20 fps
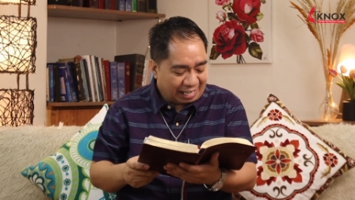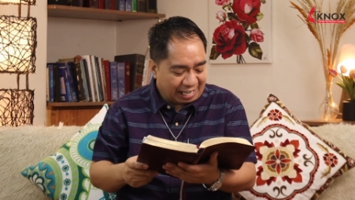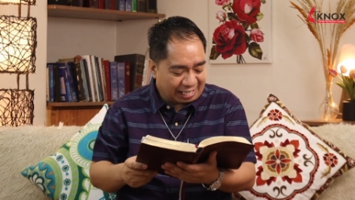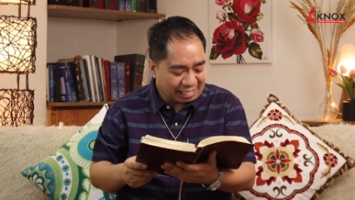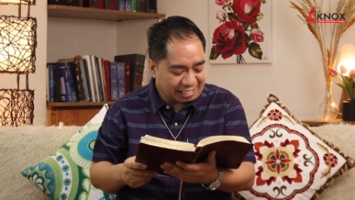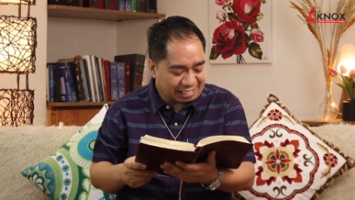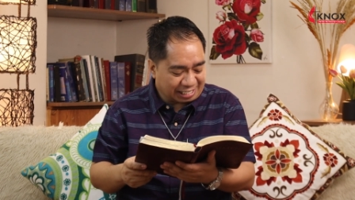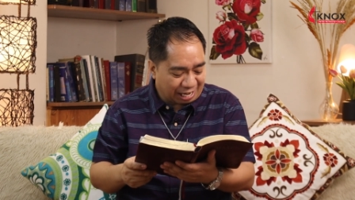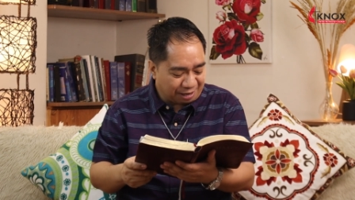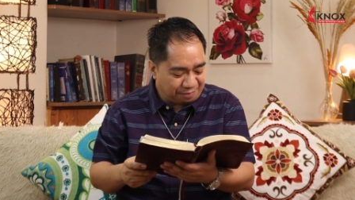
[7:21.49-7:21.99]

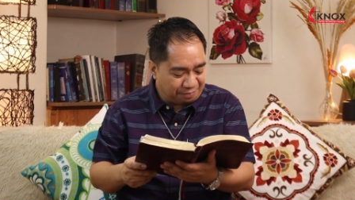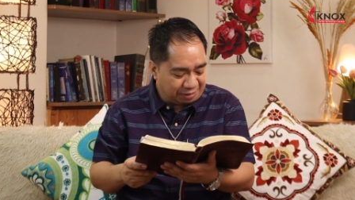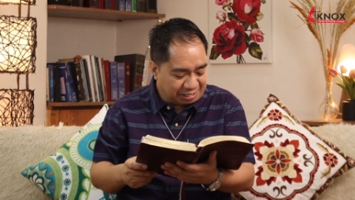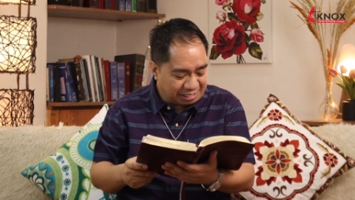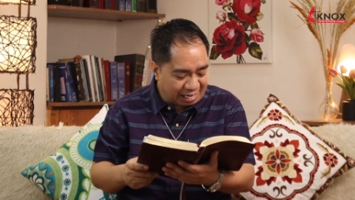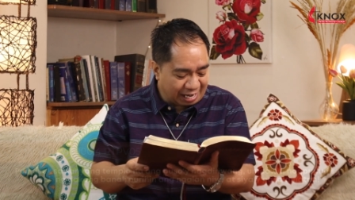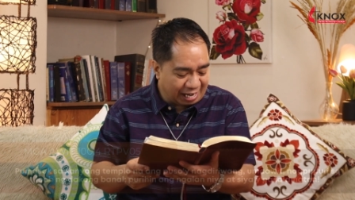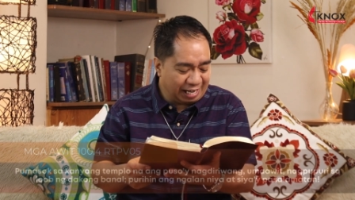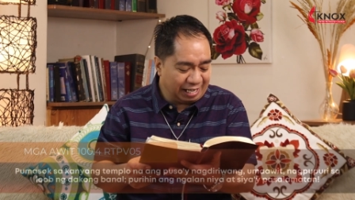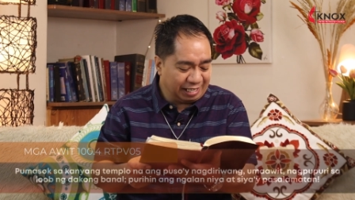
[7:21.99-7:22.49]
Ang sabi
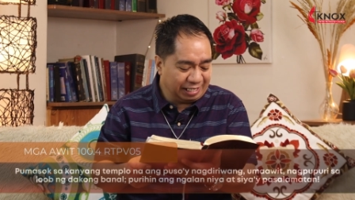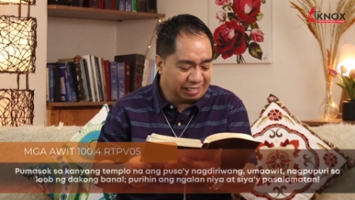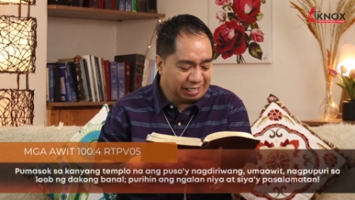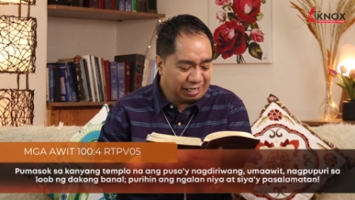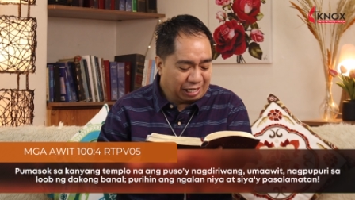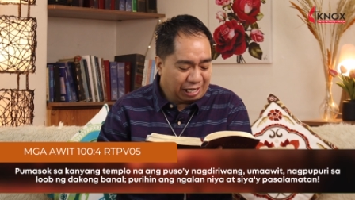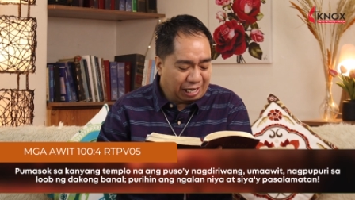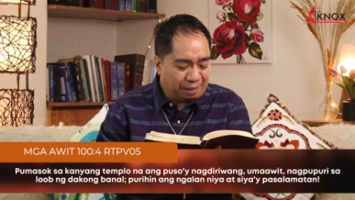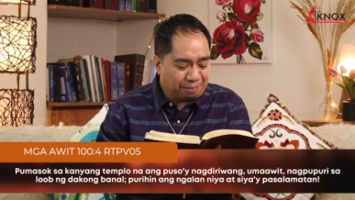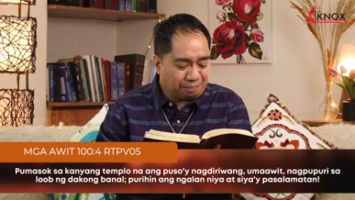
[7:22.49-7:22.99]

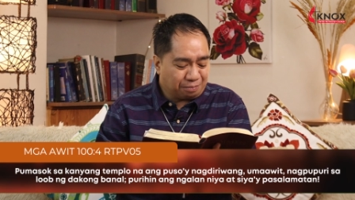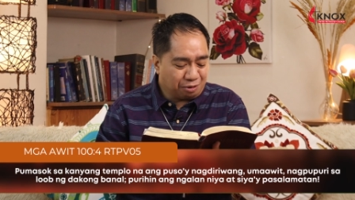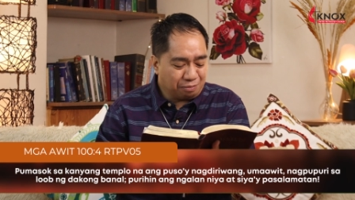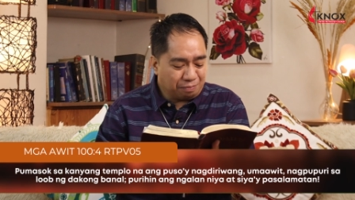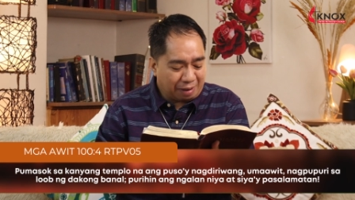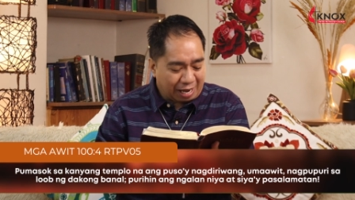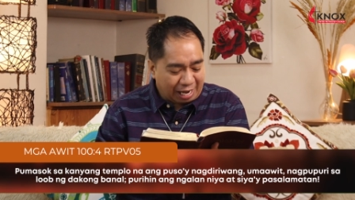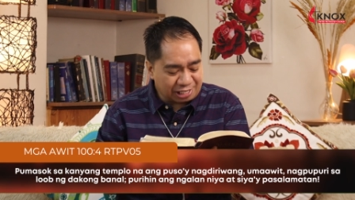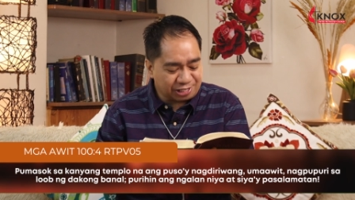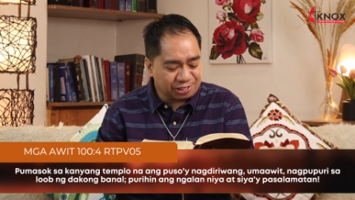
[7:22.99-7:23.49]
dyan,
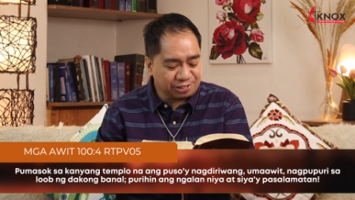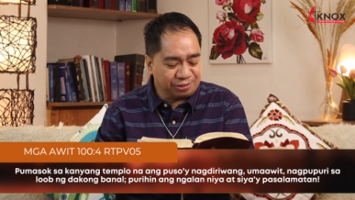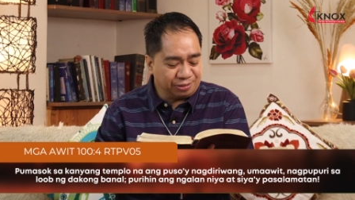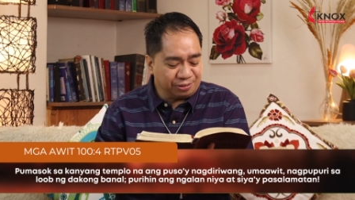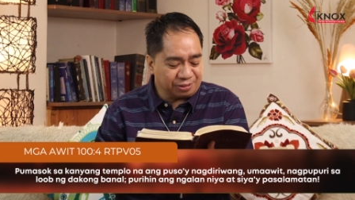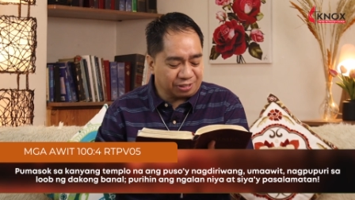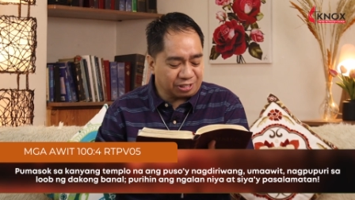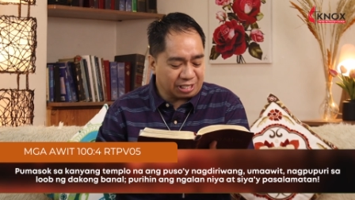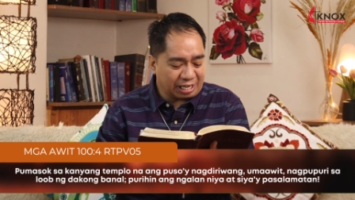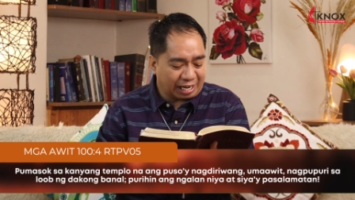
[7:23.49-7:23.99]

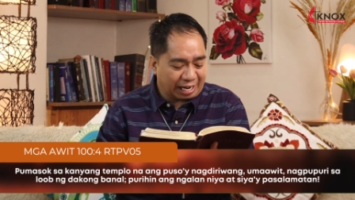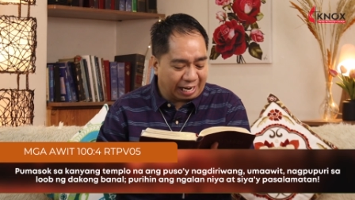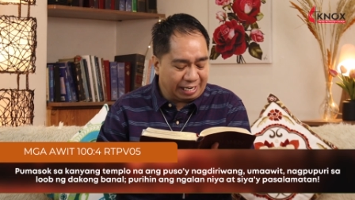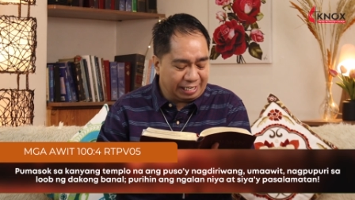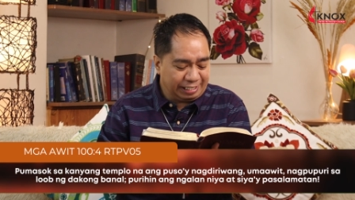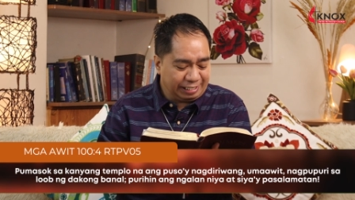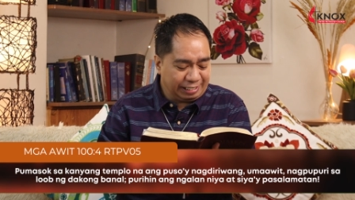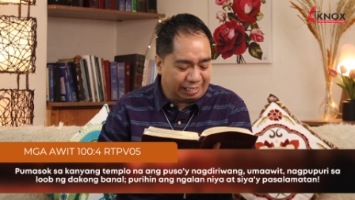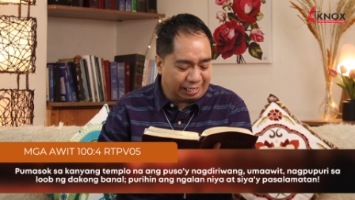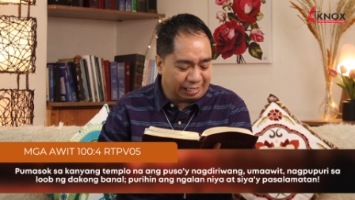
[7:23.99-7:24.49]
Pumasok sa
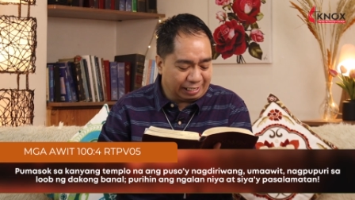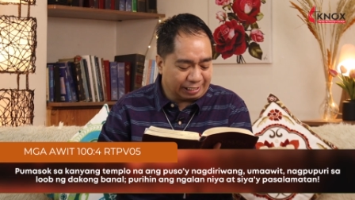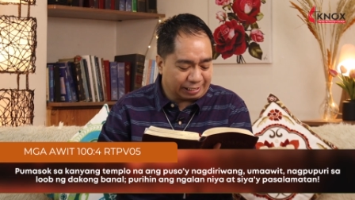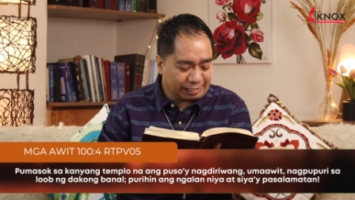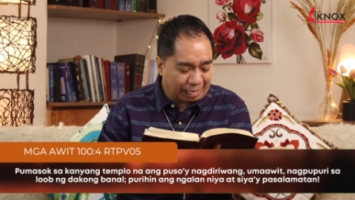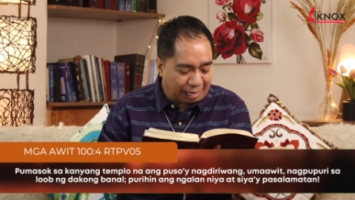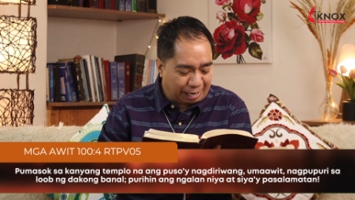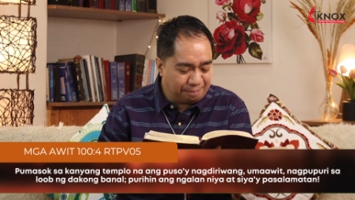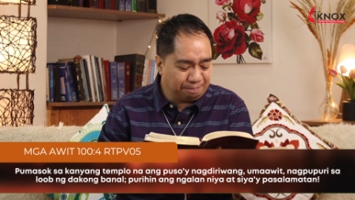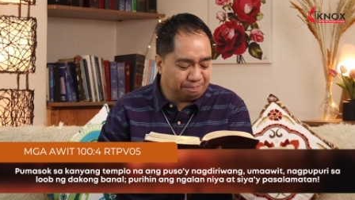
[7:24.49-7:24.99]

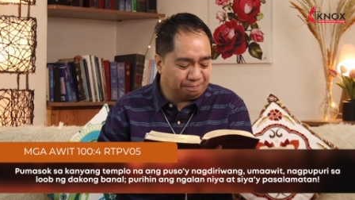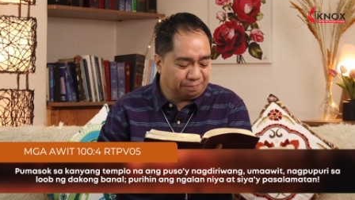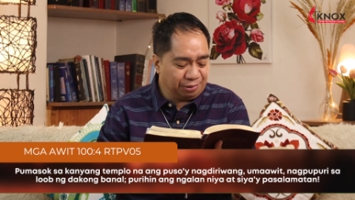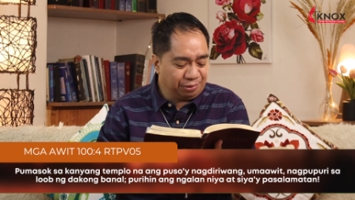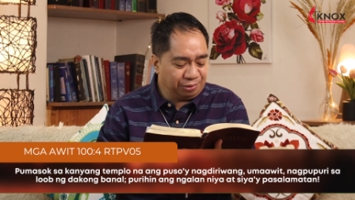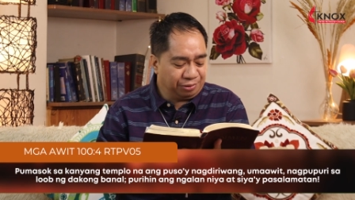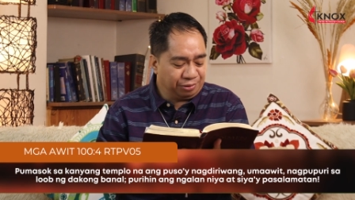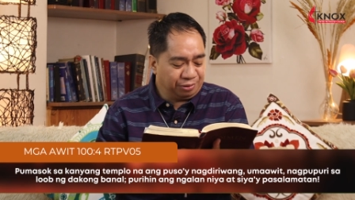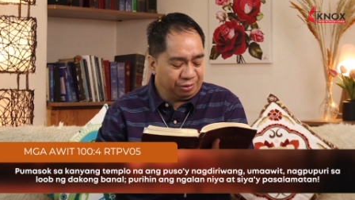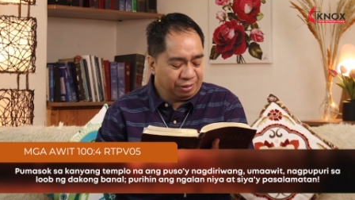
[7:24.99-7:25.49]
kanyang
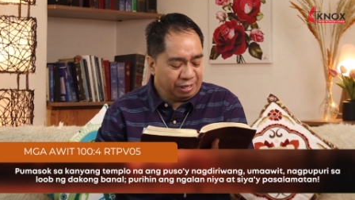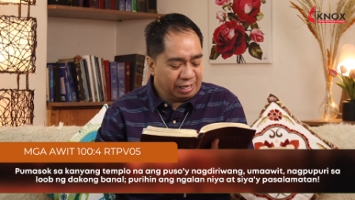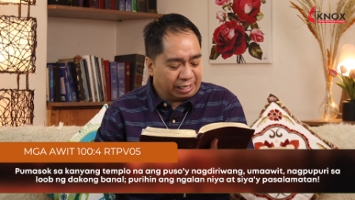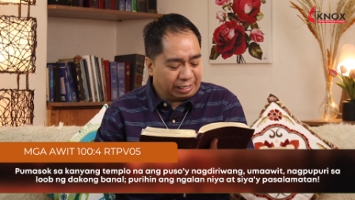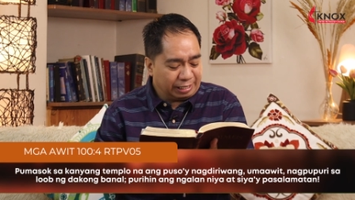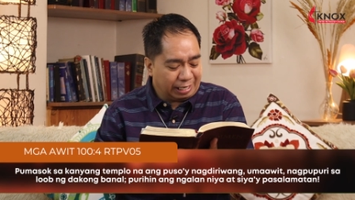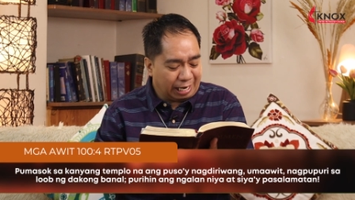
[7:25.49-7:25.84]
templo